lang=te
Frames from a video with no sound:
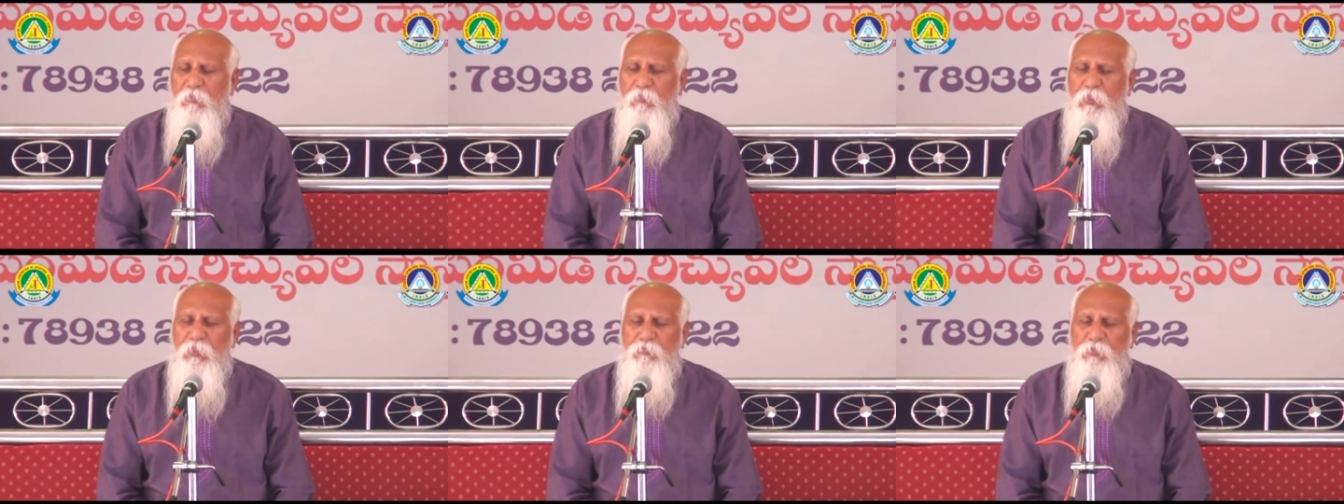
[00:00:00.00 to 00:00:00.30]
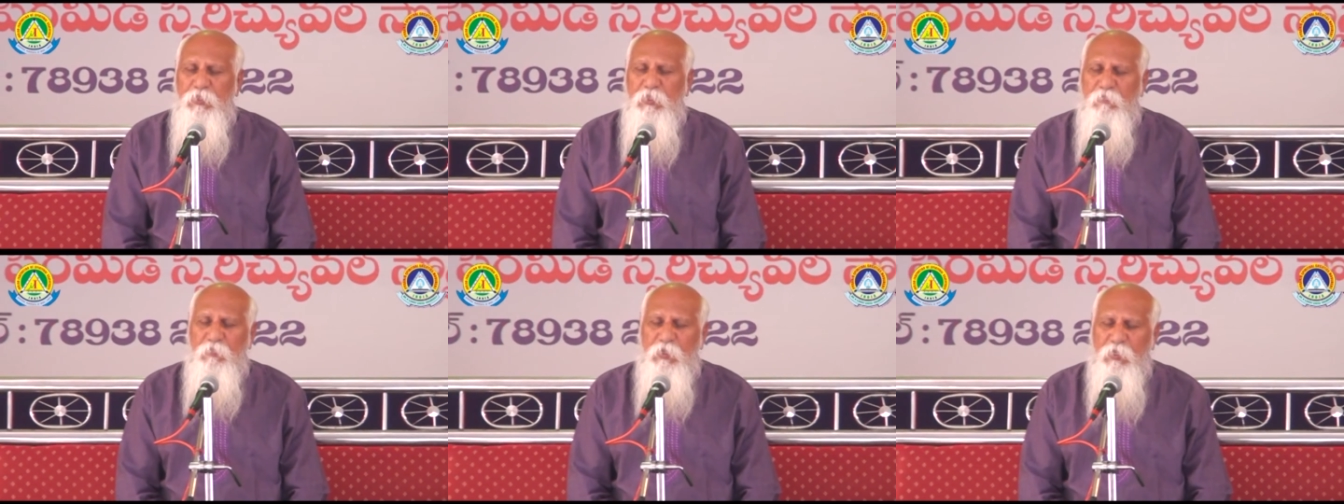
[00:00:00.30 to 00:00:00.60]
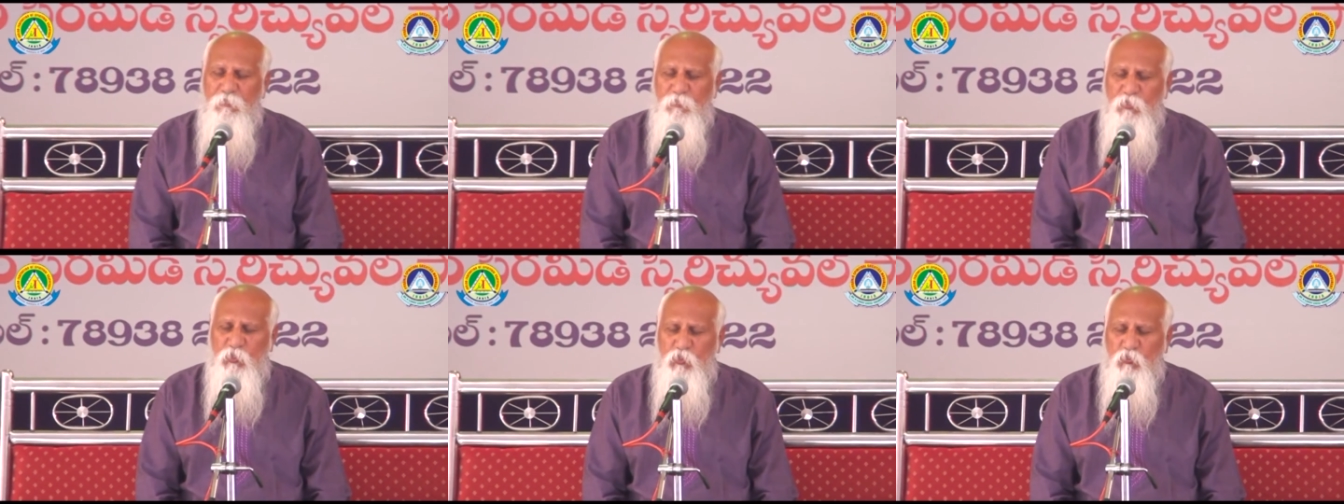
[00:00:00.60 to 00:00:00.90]
మనం
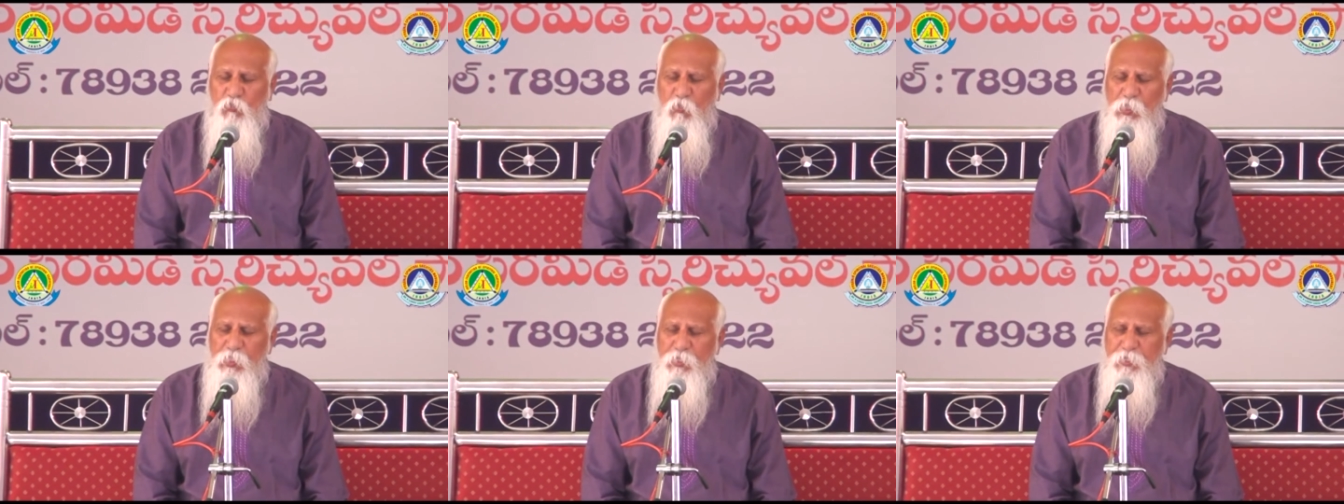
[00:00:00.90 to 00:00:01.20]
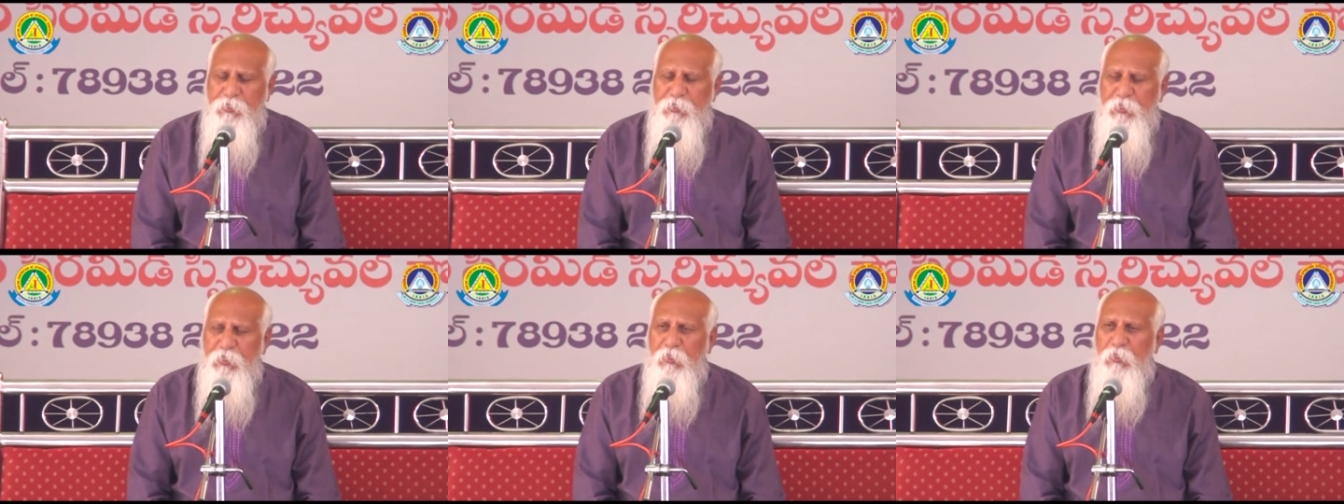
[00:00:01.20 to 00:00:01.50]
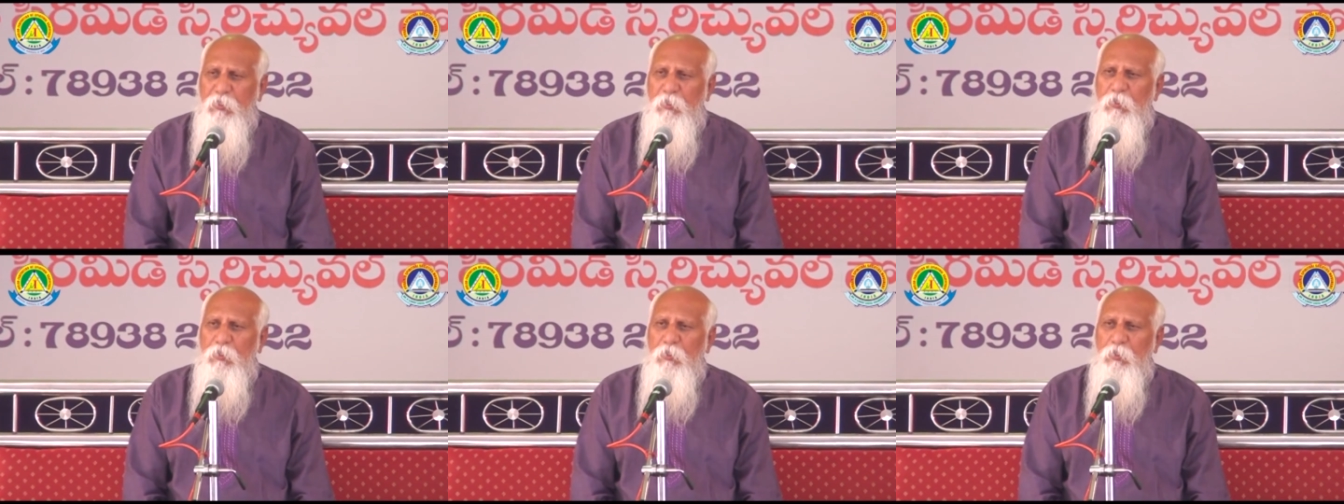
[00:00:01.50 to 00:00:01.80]
నిర్మాణం చేసుకోవాలంటే
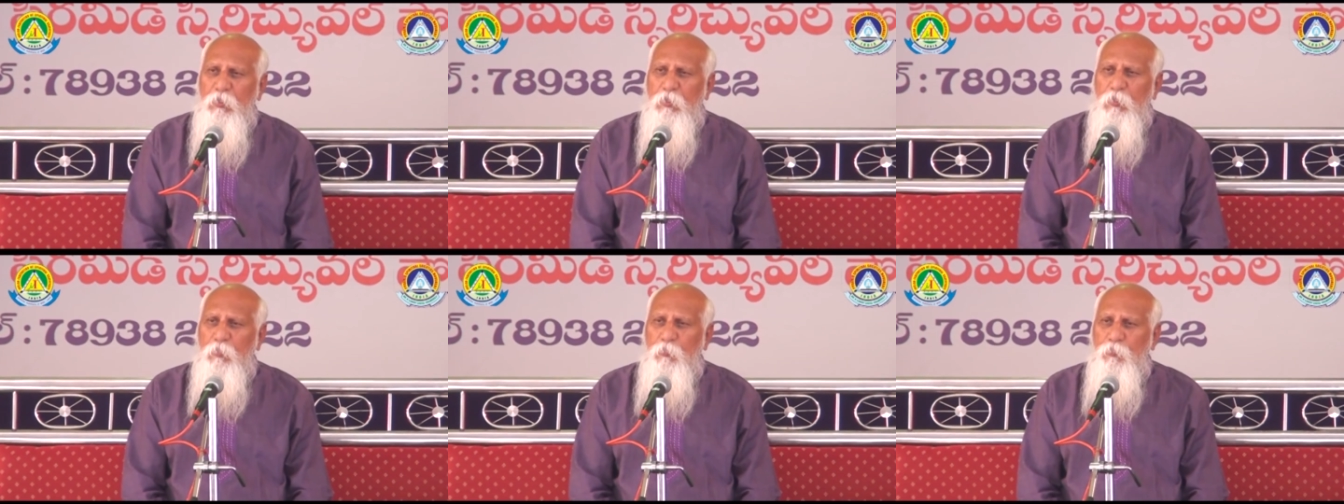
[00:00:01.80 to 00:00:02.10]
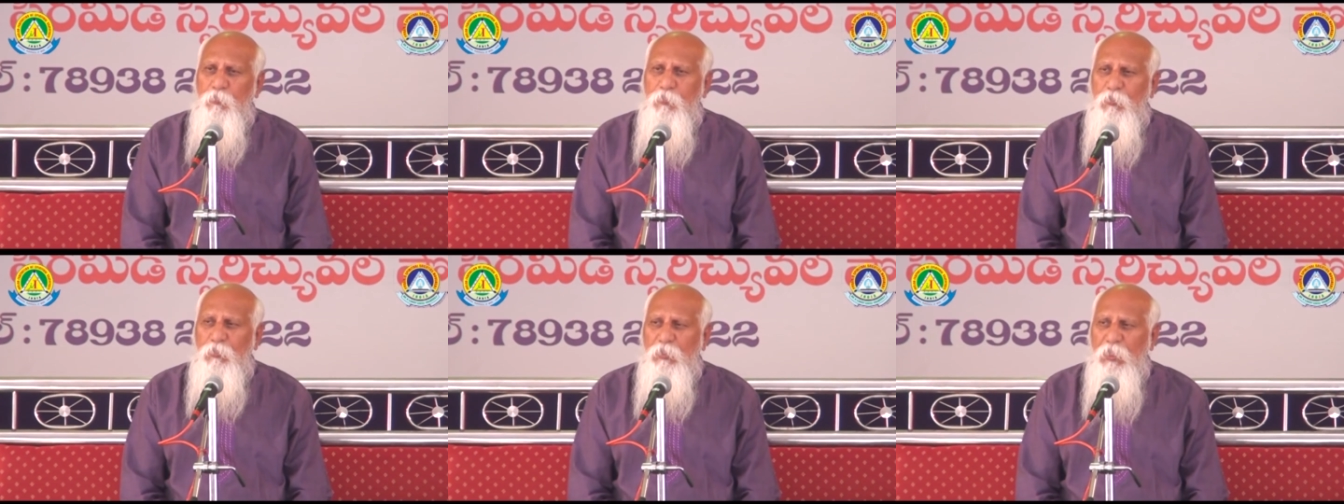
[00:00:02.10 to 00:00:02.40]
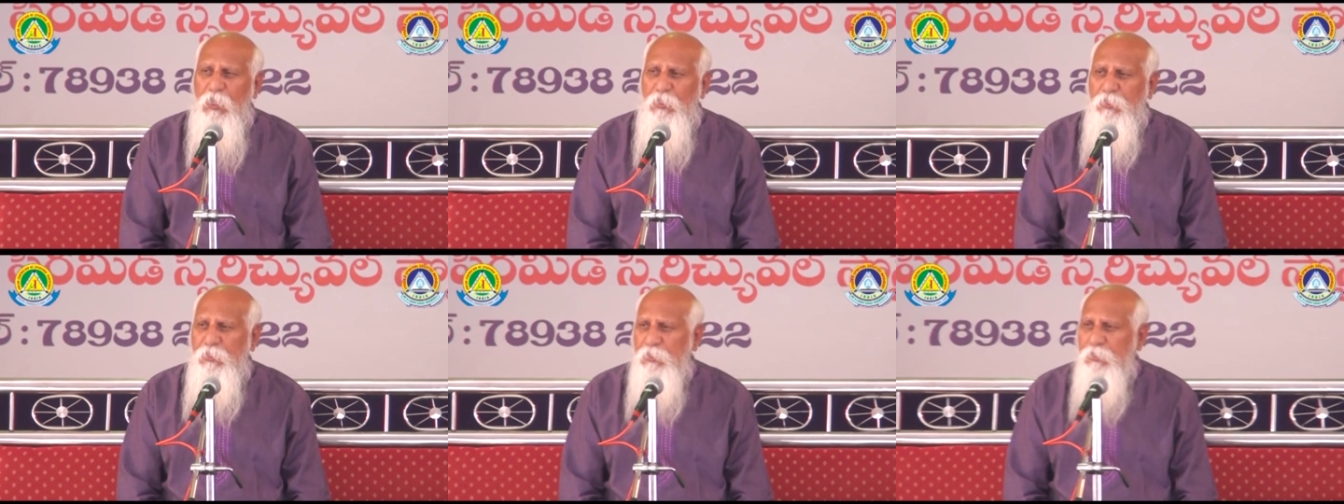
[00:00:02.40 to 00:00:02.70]

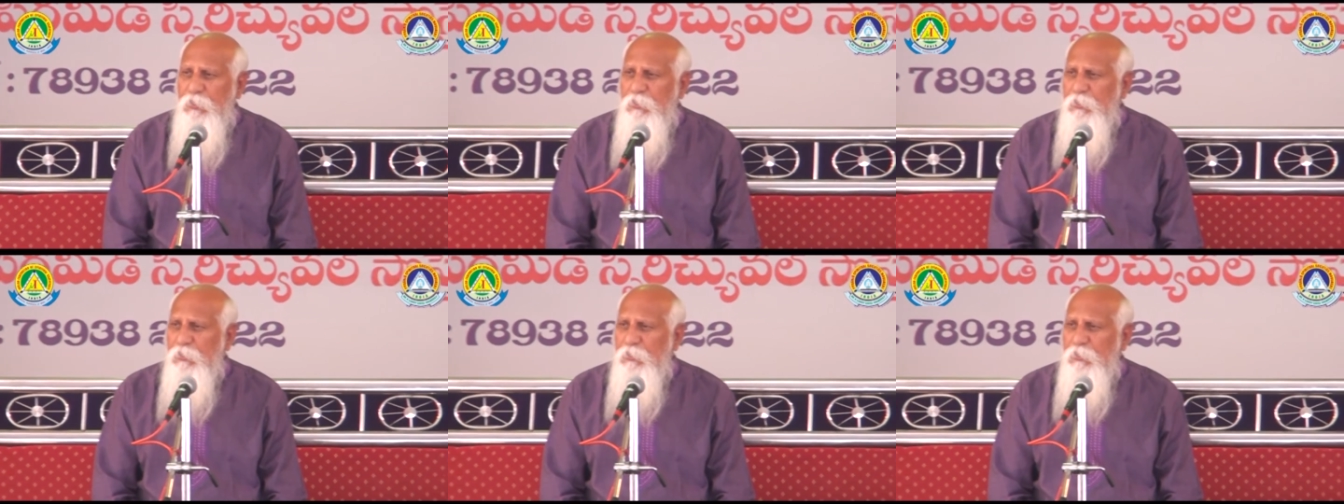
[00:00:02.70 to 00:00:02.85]
పునాది